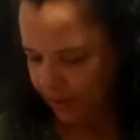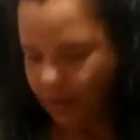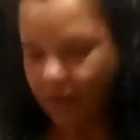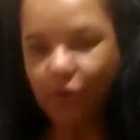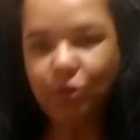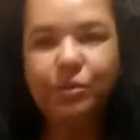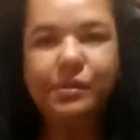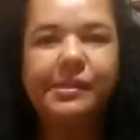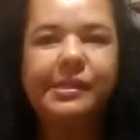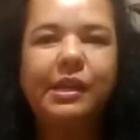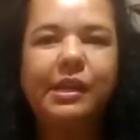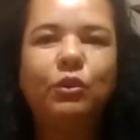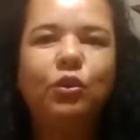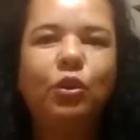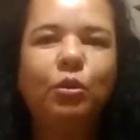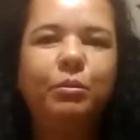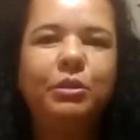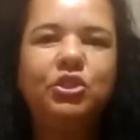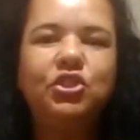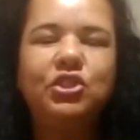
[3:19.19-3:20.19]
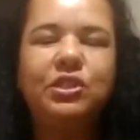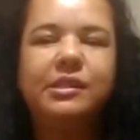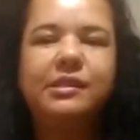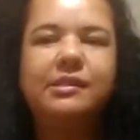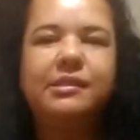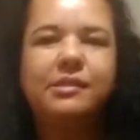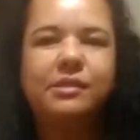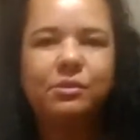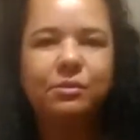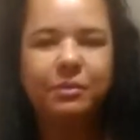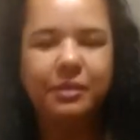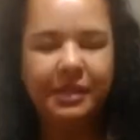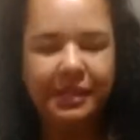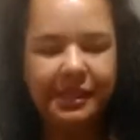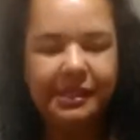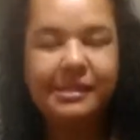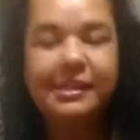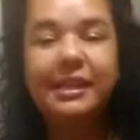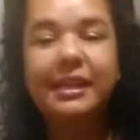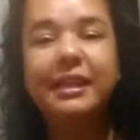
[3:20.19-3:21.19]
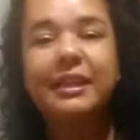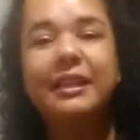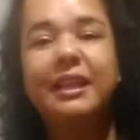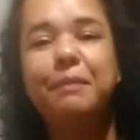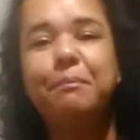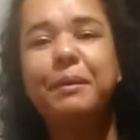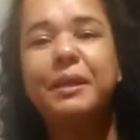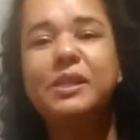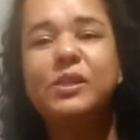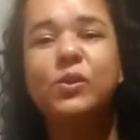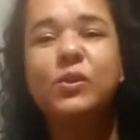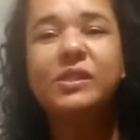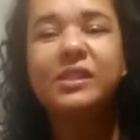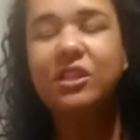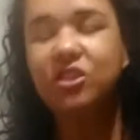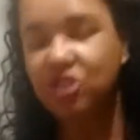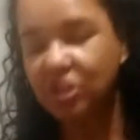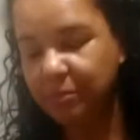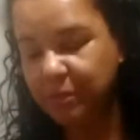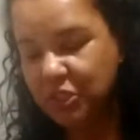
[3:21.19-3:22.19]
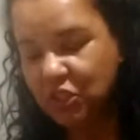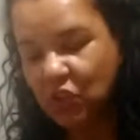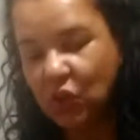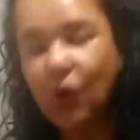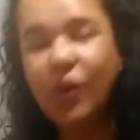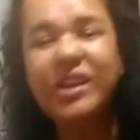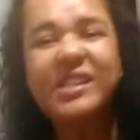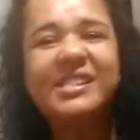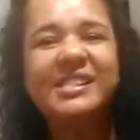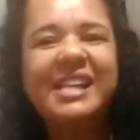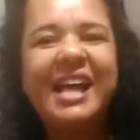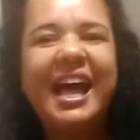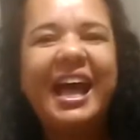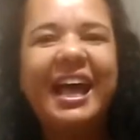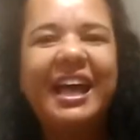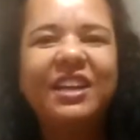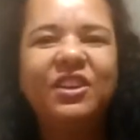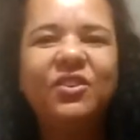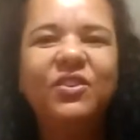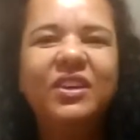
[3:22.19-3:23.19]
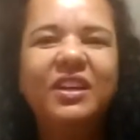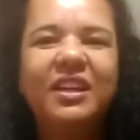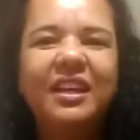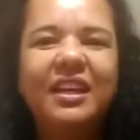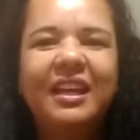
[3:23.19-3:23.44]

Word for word: Eu não sei o nome disso. Isso aqui tem pessoas que chamam de corsário.